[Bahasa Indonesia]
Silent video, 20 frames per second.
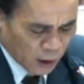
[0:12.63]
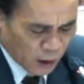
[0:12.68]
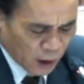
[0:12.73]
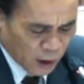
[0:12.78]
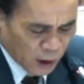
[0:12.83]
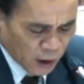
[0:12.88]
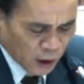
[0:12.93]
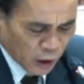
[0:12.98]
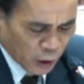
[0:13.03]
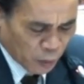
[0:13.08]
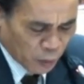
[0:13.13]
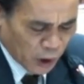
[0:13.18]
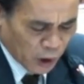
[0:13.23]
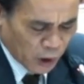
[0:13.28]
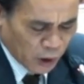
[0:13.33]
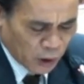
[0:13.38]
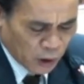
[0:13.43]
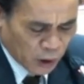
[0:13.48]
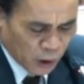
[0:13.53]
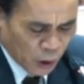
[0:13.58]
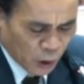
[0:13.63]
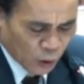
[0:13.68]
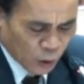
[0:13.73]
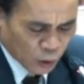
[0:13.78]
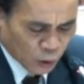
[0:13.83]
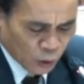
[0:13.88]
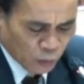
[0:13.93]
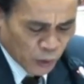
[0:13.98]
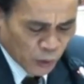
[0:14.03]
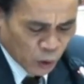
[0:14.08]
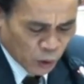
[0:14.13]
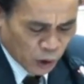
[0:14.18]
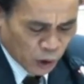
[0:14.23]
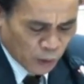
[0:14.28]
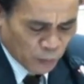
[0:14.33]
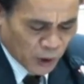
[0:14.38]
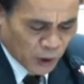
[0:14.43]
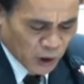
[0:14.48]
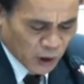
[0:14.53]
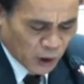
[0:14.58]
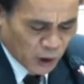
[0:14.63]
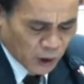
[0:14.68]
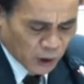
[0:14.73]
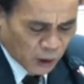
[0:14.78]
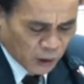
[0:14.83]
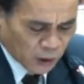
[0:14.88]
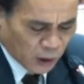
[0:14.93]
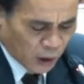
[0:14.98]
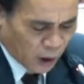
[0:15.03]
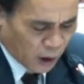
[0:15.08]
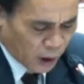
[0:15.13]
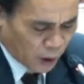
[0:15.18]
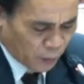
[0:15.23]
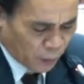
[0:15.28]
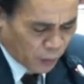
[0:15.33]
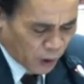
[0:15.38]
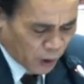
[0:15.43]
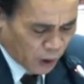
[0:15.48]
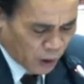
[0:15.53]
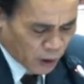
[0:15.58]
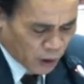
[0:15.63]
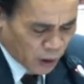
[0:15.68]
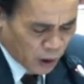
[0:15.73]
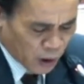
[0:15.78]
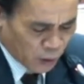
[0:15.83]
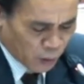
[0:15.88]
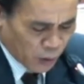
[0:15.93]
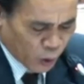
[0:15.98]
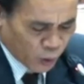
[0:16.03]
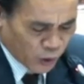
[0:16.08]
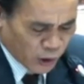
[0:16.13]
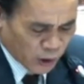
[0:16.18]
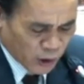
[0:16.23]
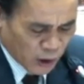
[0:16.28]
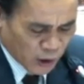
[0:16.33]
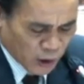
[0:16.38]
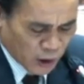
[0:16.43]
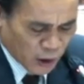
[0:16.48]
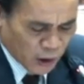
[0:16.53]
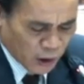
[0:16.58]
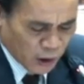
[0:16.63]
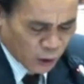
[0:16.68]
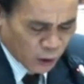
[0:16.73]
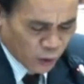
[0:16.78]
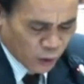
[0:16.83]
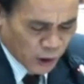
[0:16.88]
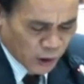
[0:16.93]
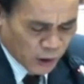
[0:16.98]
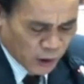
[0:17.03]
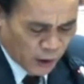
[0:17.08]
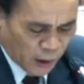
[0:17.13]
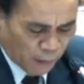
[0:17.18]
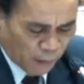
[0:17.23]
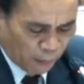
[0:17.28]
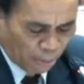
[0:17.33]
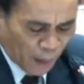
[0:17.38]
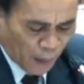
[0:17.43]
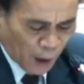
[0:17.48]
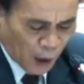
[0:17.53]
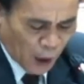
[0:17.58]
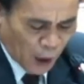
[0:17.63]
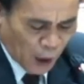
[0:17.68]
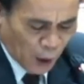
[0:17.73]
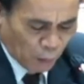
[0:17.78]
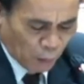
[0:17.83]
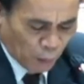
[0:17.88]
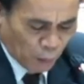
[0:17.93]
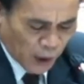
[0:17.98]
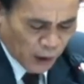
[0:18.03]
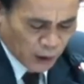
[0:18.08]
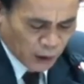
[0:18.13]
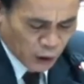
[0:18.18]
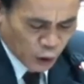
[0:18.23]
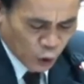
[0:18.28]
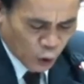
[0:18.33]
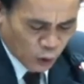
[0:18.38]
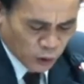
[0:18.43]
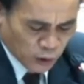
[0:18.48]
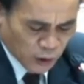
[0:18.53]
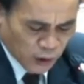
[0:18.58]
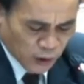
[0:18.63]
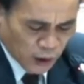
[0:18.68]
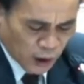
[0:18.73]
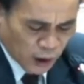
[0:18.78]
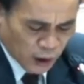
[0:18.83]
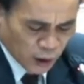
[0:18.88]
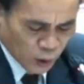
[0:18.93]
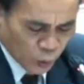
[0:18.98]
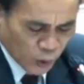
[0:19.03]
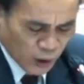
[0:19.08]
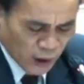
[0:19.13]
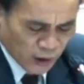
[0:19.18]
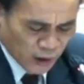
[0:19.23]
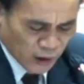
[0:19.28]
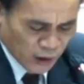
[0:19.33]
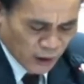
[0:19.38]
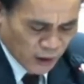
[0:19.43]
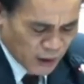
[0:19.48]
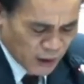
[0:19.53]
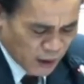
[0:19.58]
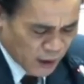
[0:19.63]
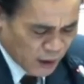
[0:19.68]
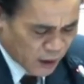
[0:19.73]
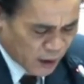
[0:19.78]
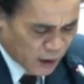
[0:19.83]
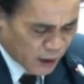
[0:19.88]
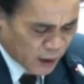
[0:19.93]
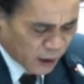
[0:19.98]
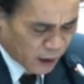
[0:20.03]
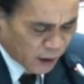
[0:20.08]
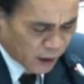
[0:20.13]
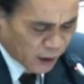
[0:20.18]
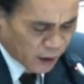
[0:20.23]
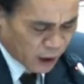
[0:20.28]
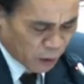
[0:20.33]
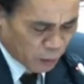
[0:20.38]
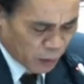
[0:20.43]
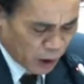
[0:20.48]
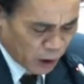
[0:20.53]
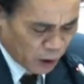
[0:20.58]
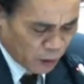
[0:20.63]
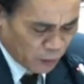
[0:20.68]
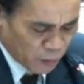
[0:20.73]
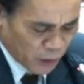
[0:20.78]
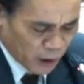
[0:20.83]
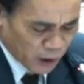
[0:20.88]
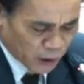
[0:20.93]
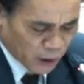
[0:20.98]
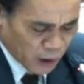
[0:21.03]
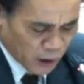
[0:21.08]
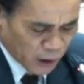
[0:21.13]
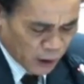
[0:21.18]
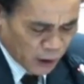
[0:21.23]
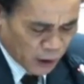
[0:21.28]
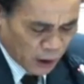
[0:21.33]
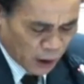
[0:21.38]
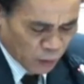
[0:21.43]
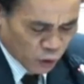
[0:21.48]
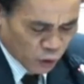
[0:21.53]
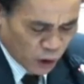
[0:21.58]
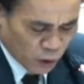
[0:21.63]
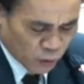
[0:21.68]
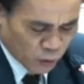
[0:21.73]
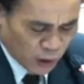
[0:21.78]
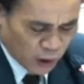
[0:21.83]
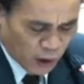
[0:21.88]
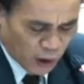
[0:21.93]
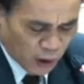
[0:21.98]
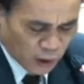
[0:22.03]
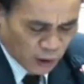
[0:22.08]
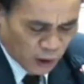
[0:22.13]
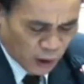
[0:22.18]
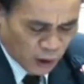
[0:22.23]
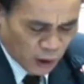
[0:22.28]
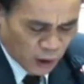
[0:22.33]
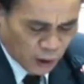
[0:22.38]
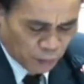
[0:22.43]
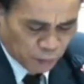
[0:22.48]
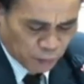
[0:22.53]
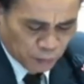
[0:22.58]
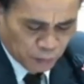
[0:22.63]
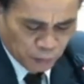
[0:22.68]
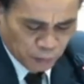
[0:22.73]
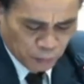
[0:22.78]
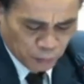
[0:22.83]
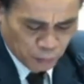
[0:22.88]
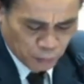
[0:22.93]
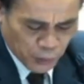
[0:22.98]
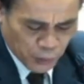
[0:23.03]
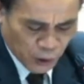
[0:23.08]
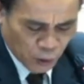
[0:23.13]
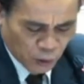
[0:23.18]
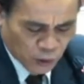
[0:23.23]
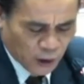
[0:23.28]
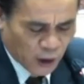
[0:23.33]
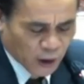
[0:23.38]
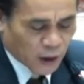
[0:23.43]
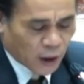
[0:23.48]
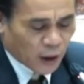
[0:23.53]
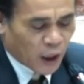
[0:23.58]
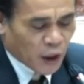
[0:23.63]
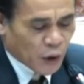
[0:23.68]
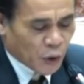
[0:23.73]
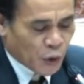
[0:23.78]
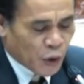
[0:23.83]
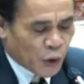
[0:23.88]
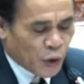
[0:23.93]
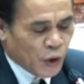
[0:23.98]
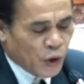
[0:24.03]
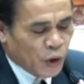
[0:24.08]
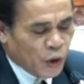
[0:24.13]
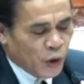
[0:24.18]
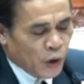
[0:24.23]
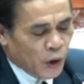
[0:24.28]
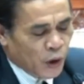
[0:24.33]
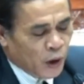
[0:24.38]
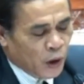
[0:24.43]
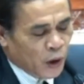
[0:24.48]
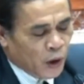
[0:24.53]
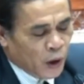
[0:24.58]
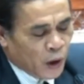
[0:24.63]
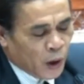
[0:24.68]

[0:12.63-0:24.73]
dan enable untuk mengungkap kejahatan terhadap hak asasi manusia yang terjadi di Indonesia. Baik doktrin unwillingness dan enable bila terjadi dalam suatu negara terhadap penuntasan kasus